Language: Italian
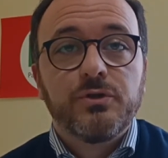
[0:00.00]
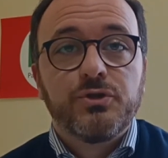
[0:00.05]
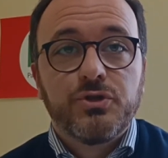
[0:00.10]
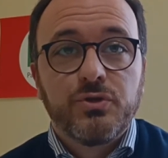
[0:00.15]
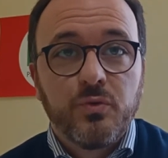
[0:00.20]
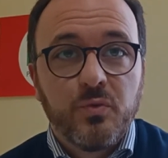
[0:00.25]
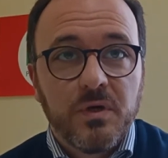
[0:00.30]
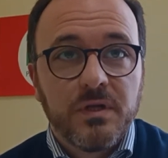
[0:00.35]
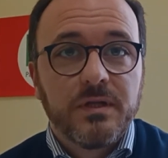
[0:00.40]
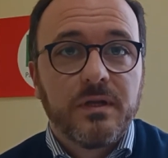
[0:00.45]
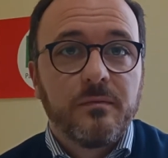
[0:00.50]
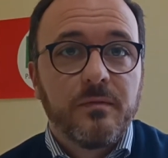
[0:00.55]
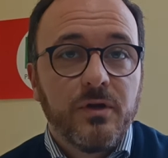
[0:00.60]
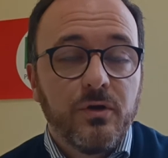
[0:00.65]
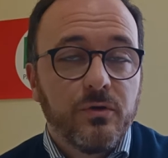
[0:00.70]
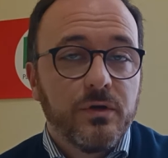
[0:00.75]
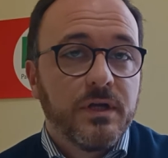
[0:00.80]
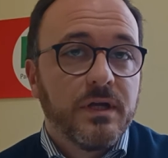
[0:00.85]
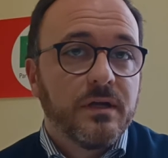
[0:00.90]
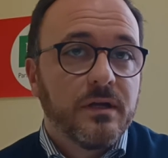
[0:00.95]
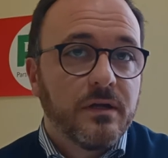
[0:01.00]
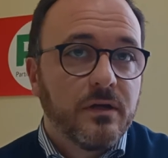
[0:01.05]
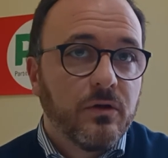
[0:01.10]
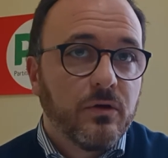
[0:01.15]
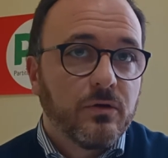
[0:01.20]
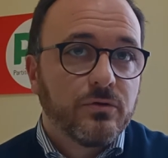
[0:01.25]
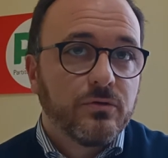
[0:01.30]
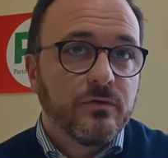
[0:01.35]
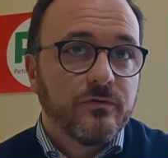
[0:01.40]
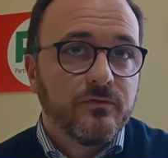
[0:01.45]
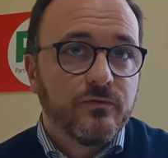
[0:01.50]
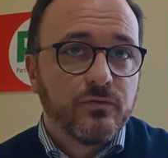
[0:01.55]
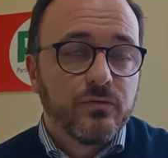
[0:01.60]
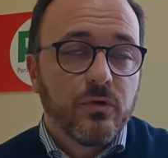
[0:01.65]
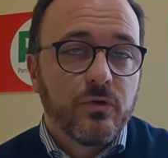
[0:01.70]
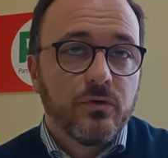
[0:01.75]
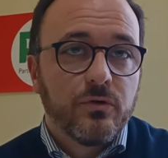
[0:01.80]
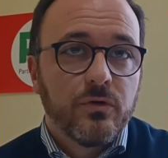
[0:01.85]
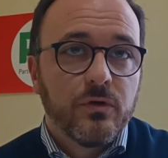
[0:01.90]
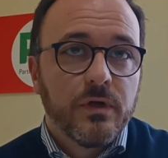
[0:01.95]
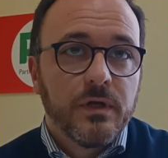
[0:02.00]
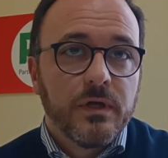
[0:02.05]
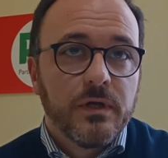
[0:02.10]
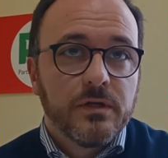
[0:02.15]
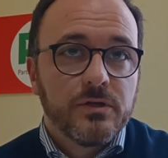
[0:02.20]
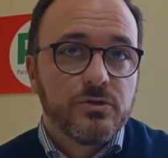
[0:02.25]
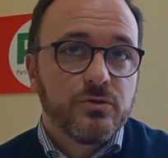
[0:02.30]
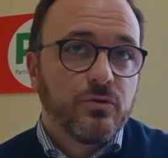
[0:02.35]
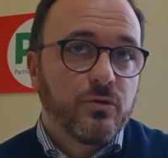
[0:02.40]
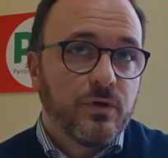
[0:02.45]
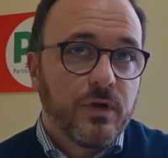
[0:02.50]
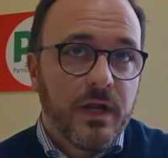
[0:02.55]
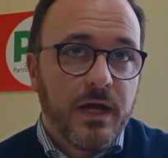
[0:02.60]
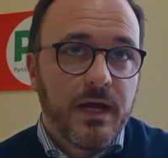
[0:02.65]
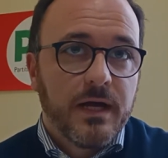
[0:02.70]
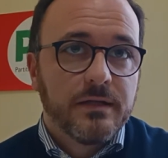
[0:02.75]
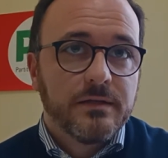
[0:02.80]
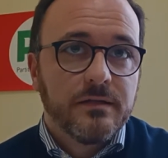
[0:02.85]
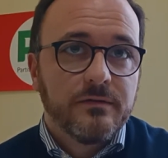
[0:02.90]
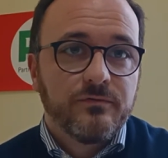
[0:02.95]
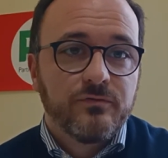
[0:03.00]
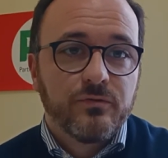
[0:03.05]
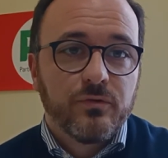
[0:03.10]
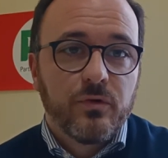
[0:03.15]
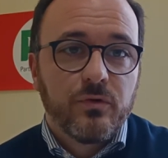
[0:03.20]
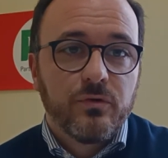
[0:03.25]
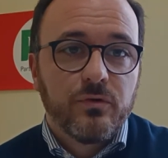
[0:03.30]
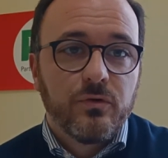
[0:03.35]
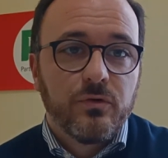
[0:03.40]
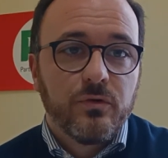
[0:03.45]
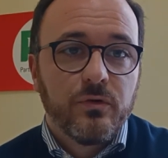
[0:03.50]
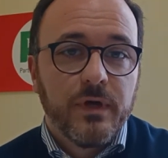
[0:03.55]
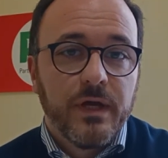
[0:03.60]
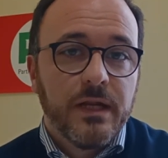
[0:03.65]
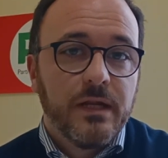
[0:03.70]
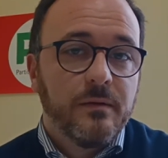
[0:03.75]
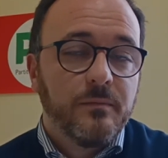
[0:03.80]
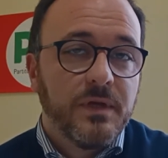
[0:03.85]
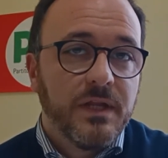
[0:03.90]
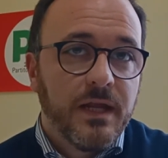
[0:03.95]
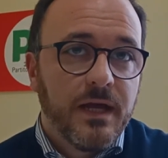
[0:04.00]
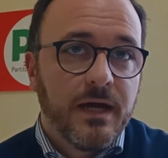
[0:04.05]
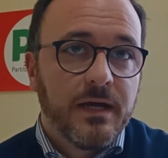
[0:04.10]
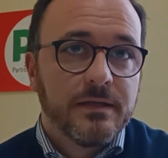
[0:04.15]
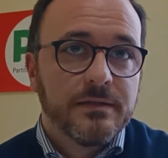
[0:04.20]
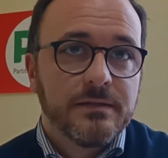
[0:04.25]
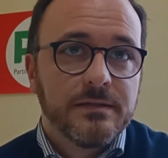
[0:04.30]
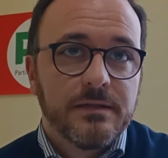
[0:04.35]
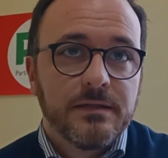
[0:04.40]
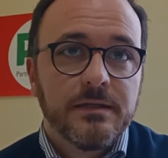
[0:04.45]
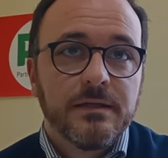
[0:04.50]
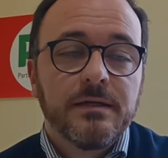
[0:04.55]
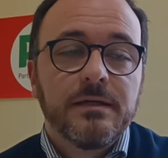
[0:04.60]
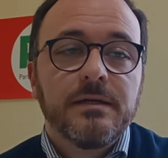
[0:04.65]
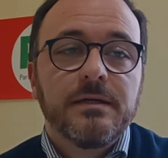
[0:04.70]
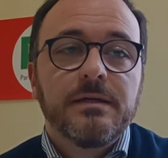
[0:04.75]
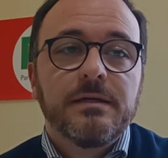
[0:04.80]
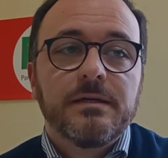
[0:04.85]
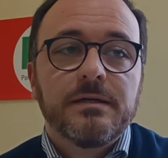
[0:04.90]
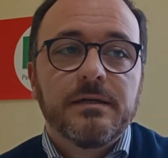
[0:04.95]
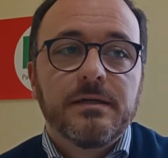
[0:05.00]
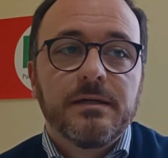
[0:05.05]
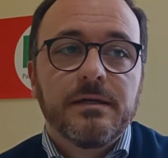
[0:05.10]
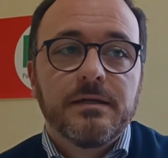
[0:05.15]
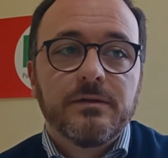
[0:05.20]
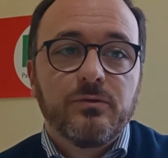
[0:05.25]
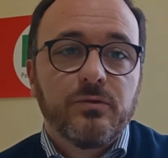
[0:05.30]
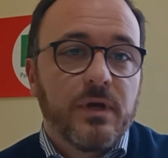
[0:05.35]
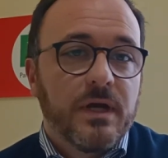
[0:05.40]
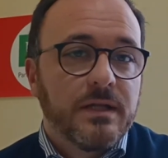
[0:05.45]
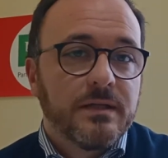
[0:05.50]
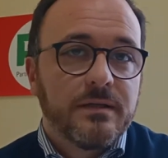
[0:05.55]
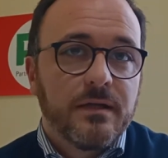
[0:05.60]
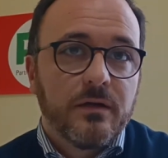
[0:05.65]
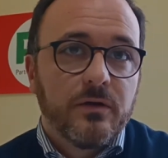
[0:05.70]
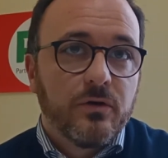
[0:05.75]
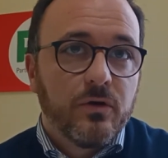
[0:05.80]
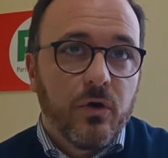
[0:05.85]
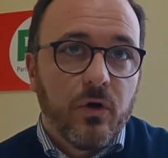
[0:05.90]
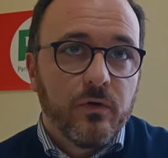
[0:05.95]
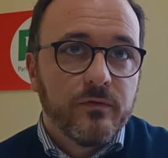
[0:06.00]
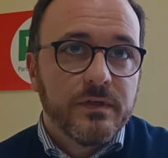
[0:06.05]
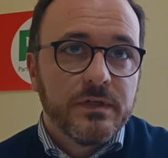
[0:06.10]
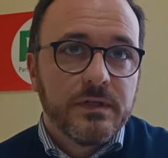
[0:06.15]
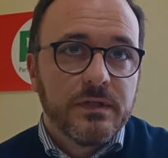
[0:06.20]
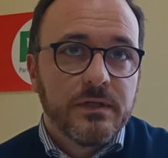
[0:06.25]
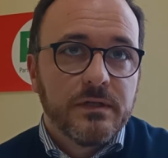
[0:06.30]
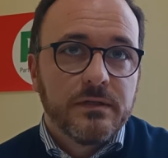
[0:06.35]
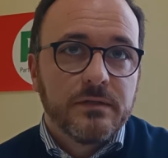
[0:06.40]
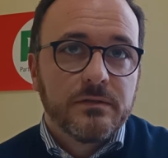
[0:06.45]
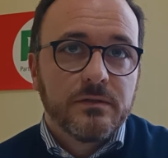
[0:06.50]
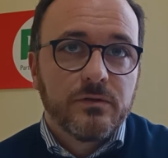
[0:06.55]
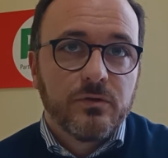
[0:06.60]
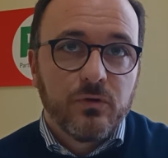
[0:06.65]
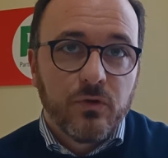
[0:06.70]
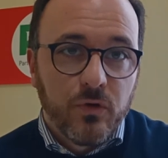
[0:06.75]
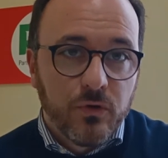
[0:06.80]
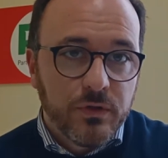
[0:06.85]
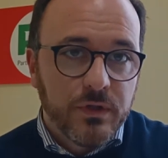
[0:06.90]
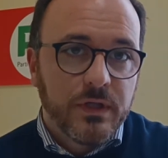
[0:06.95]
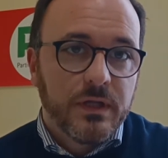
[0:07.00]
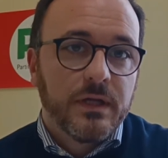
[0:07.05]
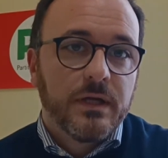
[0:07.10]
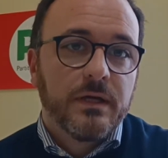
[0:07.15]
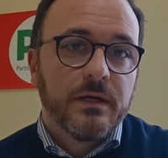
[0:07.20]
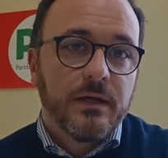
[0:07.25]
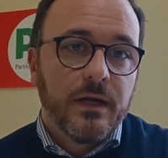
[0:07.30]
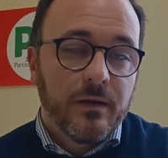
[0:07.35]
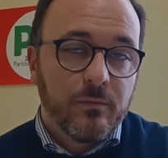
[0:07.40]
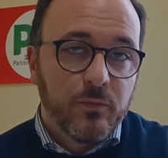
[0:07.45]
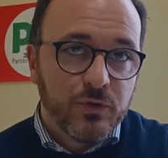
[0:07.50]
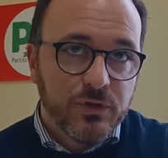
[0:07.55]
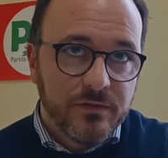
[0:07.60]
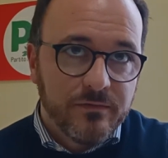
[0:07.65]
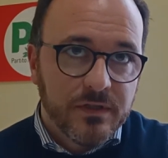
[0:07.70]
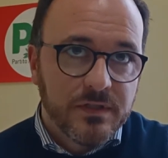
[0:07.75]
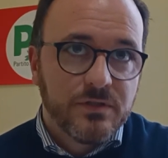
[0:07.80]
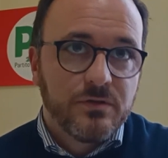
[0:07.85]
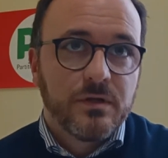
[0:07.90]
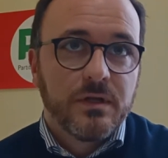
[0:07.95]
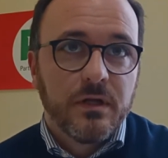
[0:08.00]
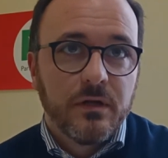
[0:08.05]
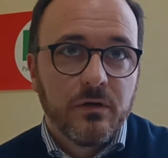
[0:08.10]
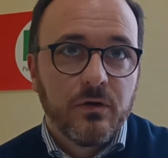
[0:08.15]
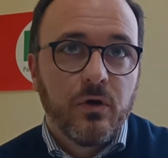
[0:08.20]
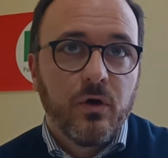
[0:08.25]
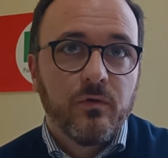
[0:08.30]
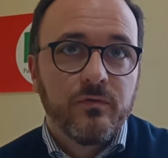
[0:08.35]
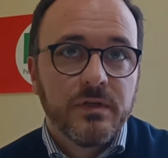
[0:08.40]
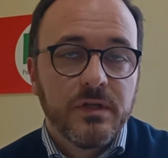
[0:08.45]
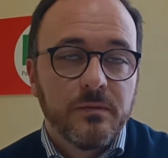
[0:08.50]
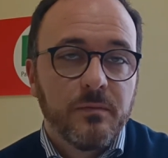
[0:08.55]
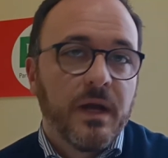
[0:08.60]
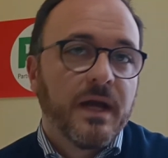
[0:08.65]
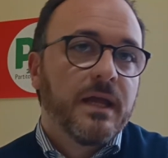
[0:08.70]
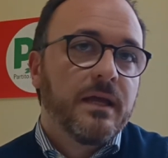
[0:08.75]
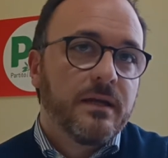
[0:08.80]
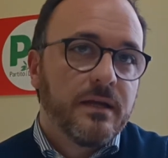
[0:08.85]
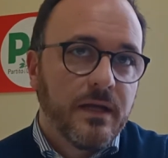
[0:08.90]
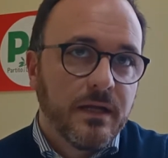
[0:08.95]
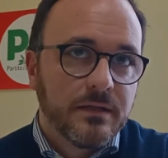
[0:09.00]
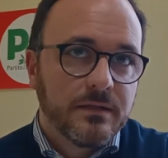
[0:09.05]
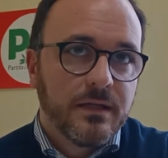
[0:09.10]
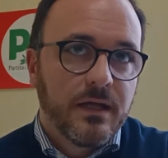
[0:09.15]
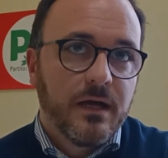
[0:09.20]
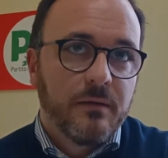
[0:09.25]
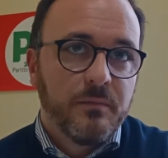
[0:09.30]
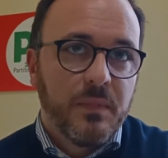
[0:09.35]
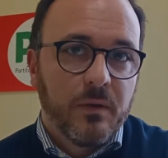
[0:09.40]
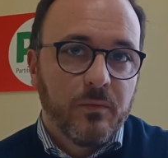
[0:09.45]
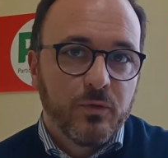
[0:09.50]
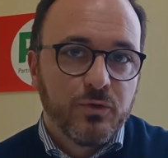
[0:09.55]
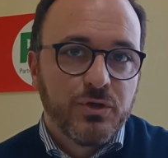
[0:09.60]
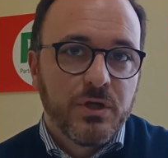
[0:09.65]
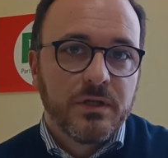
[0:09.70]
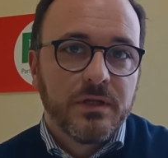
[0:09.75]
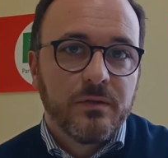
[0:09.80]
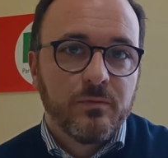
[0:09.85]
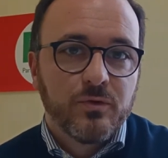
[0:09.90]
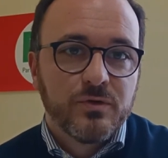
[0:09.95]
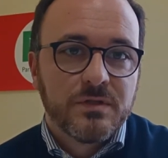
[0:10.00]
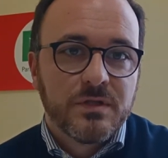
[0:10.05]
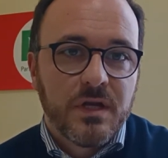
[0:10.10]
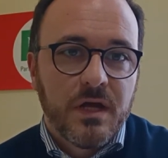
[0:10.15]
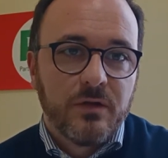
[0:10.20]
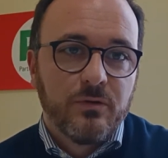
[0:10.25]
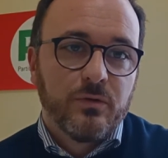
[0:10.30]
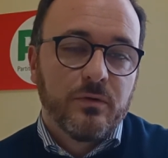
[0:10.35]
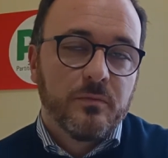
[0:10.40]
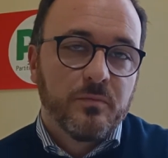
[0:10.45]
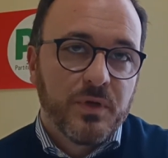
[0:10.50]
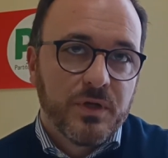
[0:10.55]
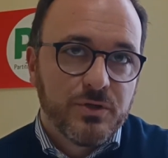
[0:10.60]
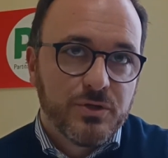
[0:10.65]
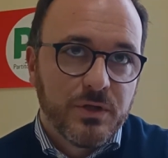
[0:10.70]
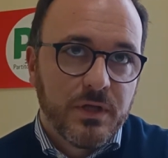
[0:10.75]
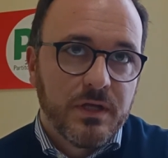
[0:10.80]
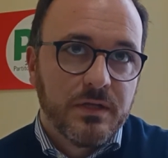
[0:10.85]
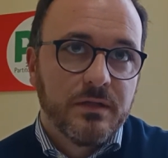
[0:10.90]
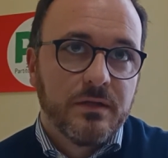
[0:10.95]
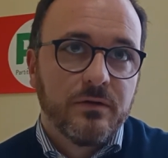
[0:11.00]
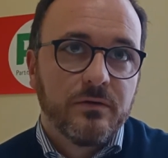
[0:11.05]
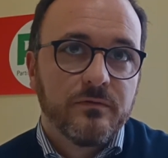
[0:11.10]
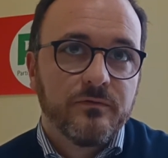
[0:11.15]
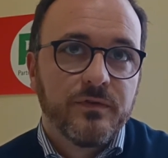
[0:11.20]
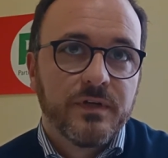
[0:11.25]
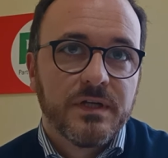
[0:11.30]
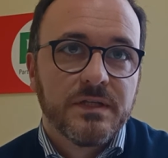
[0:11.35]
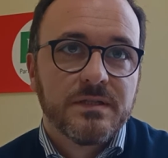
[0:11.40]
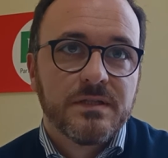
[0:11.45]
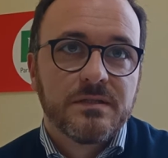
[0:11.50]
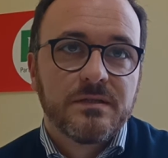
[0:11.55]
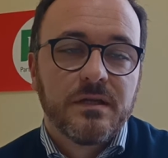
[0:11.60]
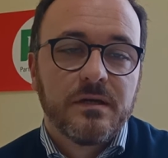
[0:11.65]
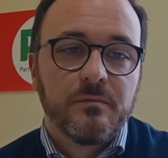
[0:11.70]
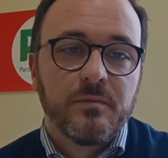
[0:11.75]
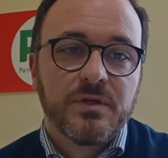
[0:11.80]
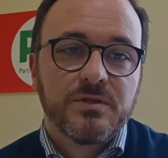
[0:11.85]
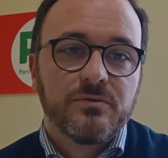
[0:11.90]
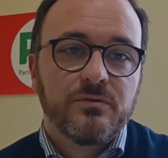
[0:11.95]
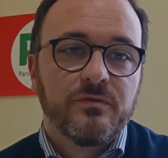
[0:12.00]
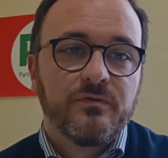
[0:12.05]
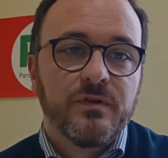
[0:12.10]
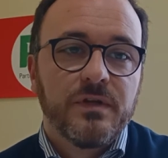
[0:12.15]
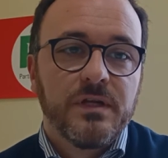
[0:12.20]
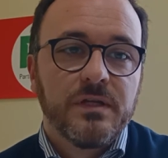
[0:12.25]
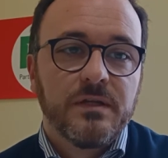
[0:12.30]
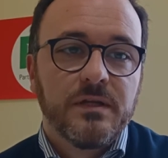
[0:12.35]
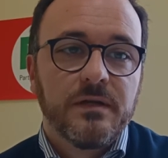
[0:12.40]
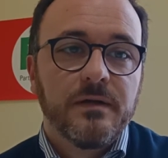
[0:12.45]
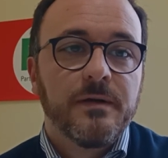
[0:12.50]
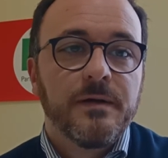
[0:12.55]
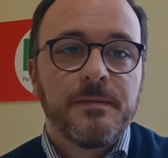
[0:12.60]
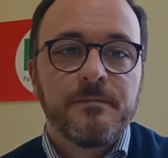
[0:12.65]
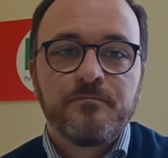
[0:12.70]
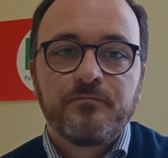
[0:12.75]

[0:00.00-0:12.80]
50 milioni che ricordo furono stornati, furono eliminati eh, durante il Covid con la motivazione del Covid, ma che in realtà abbiamo già dimostrato in precedenti conferenze stampa sono finiti